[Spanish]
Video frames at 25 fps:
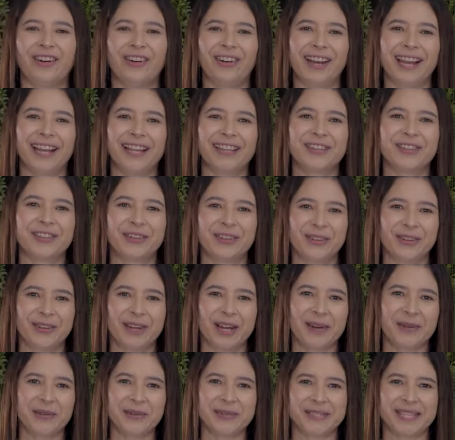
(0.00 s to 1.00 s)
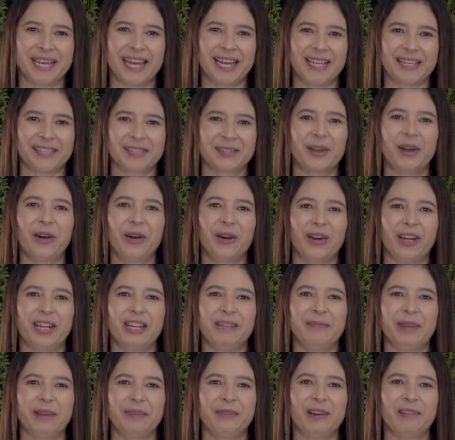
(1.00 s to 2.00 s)
Hola, soy Dora González.
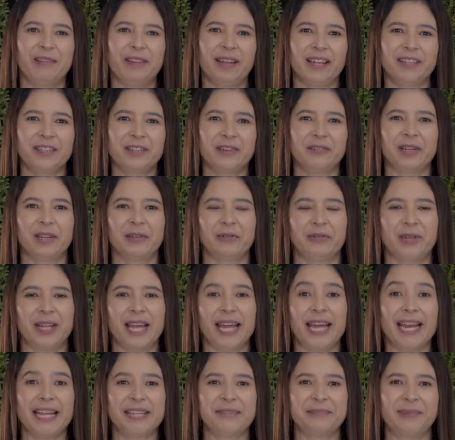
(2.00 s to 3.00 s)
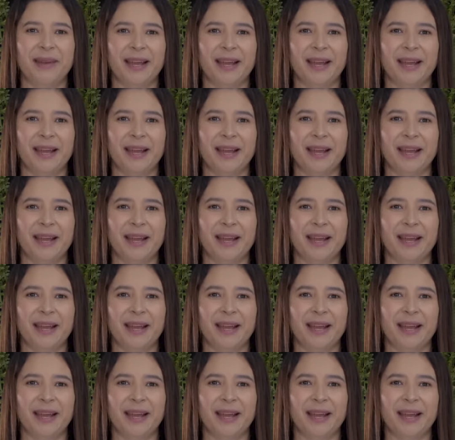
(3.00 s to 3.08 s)
Hoy les vengo a hablar sobre una de las